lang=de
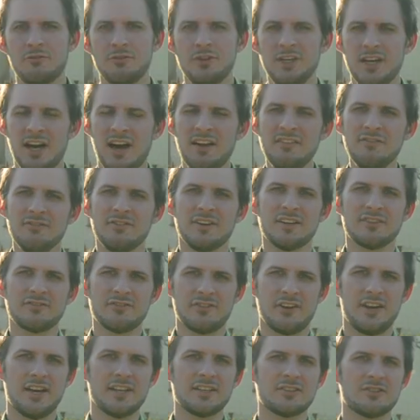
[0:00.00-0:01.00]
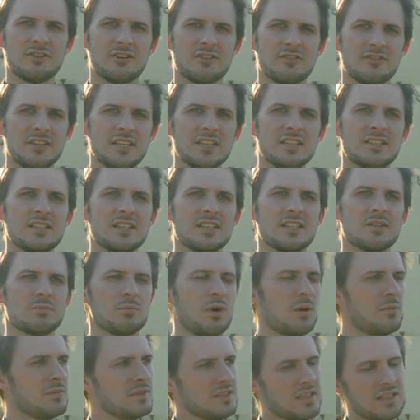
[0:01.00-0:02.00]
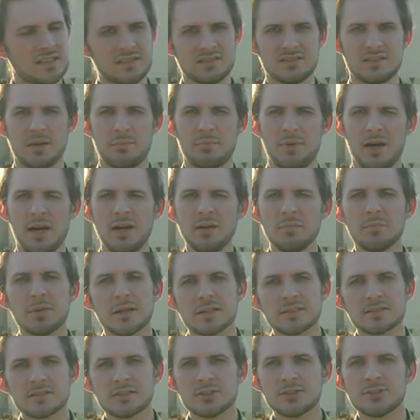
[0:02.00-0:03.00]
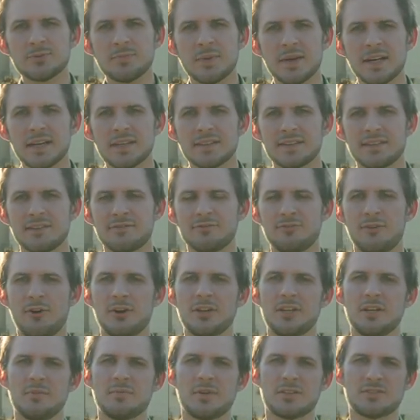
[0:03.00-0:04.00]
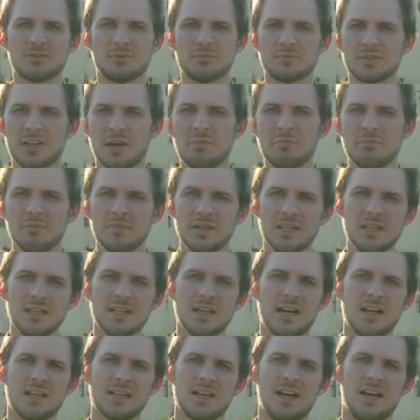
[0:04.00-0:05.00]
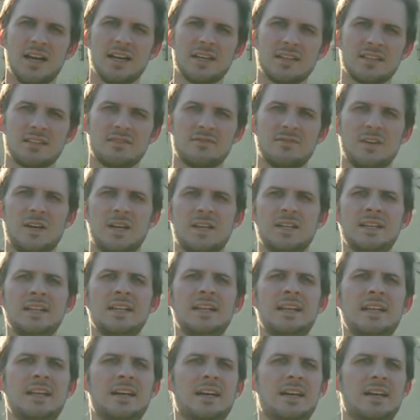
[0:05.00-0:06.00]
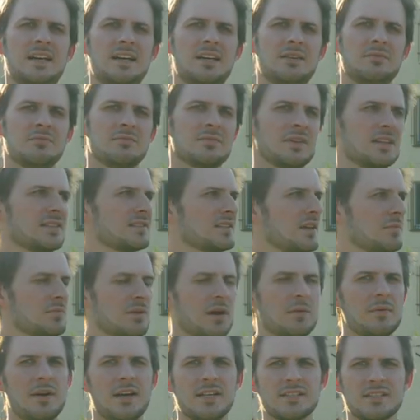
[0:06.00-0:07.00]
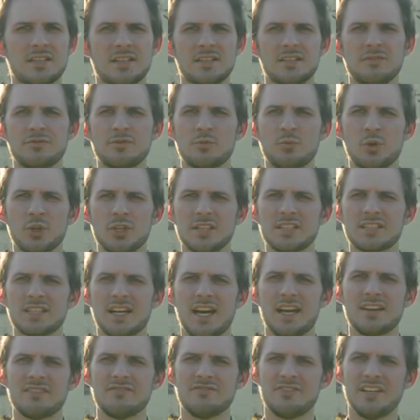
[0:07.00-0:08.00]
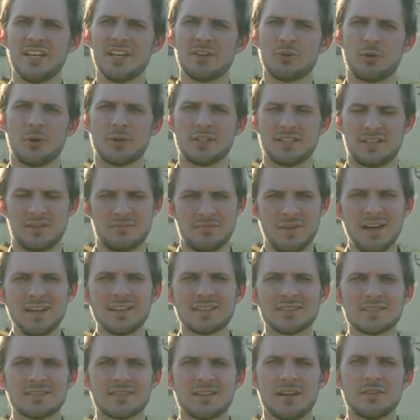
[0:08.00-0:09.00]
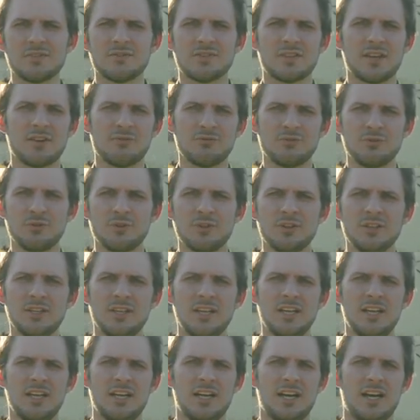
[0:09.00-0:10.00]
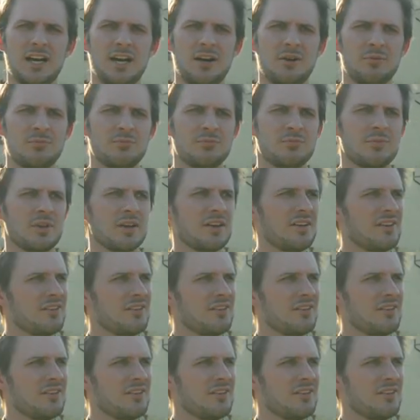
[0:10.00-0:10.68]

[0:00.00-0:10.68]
Für die Anfahrt vielleicht noch wichtig, momentan ist der Parkplatz gesperrt, der vorne immer zum Trampen ideal geeignet war. Ähm, es gibt aber alternative Möglichkeiten, wendet euch an Max da, dafür. Ähm,